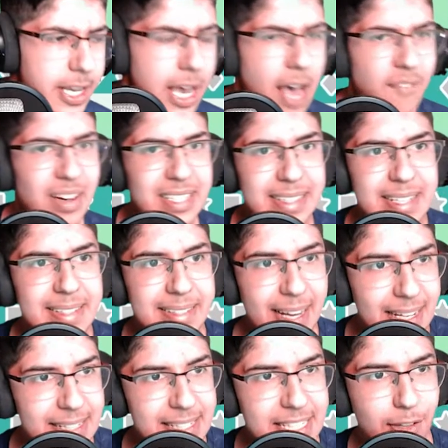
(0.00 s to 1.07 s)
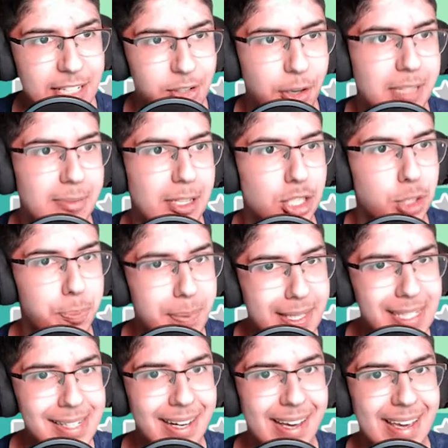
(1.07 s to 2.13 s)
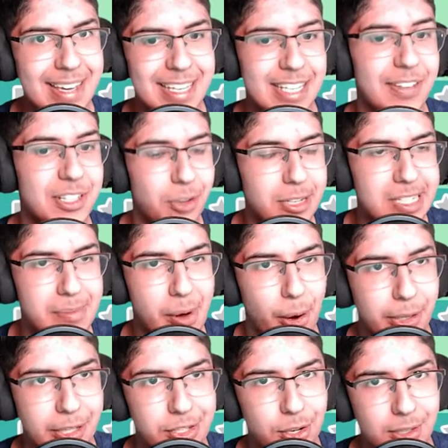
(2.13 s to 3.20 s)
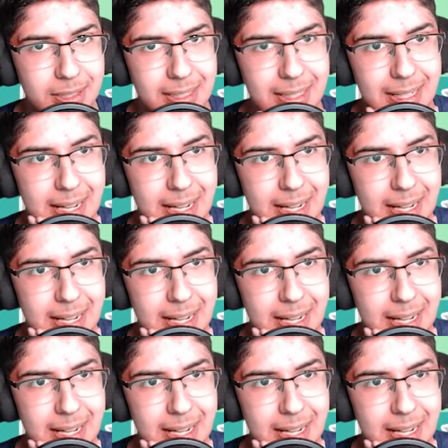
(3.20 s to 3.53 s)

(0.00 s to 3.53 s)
Was ist denn das? Ich wollte das heute mal spielen eigentlich. Ich werde trotzdem mal heute zocken.